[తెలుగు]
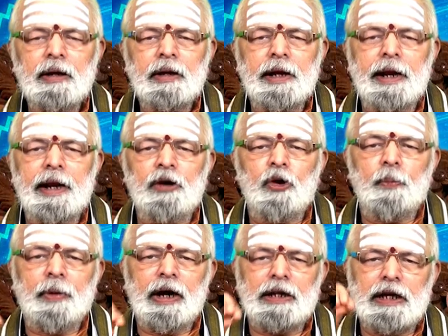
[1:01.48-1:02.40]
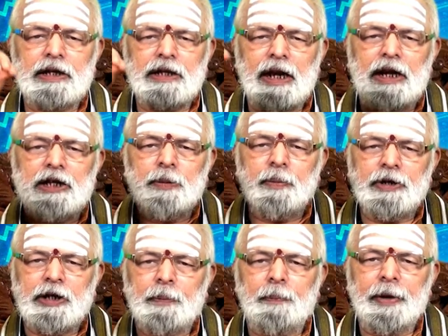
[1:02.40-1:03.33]
నేనే గొప్పగా చేశారని
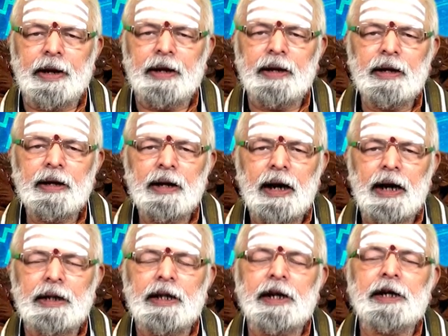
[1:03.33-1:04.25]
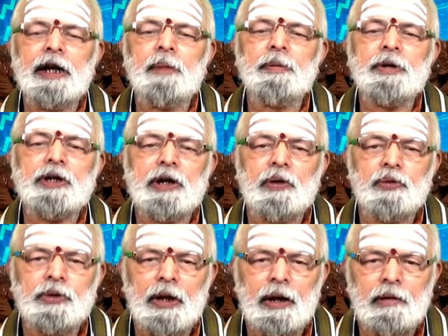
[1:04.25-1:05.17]
చెప్పని చెప్పి అందరినీ
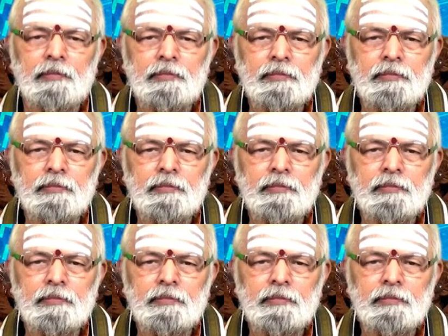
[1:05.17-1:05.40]
రప్పించగలుగుతారు